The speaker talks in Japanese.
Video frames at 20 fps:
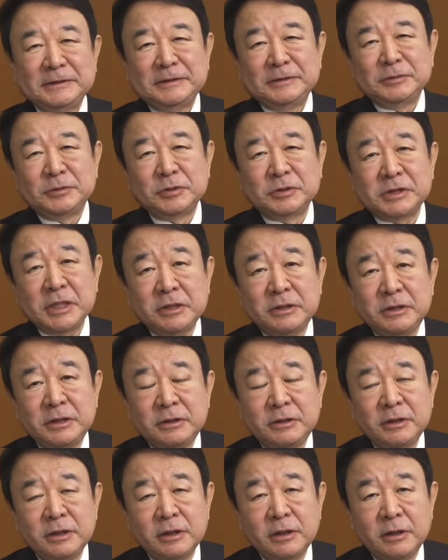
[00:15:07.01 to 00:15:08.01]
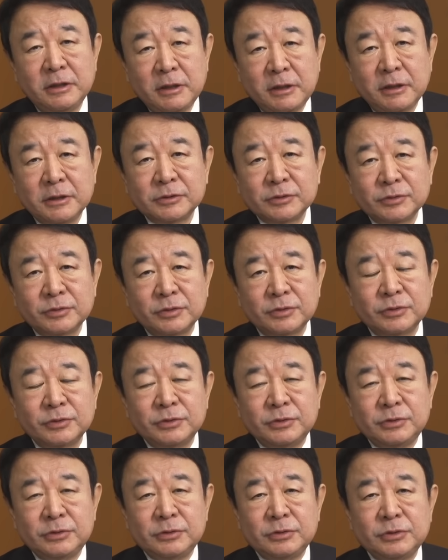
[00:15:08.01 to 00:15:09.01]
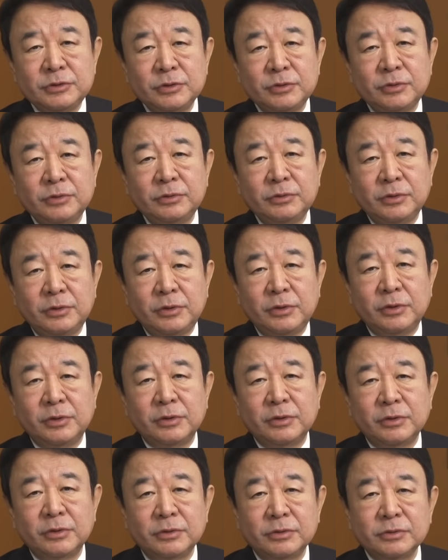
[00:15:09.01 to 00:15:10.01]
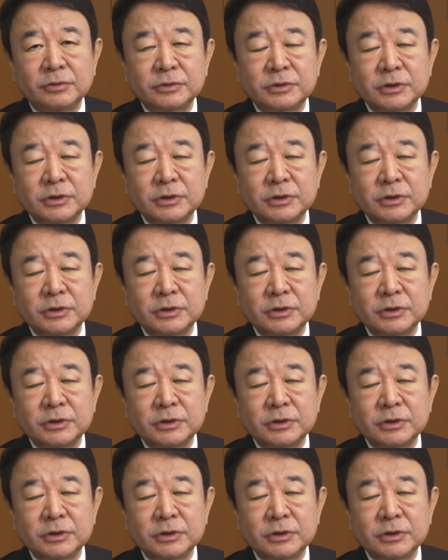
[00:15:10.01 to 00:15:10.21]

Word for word: 残念ながらそのルール上の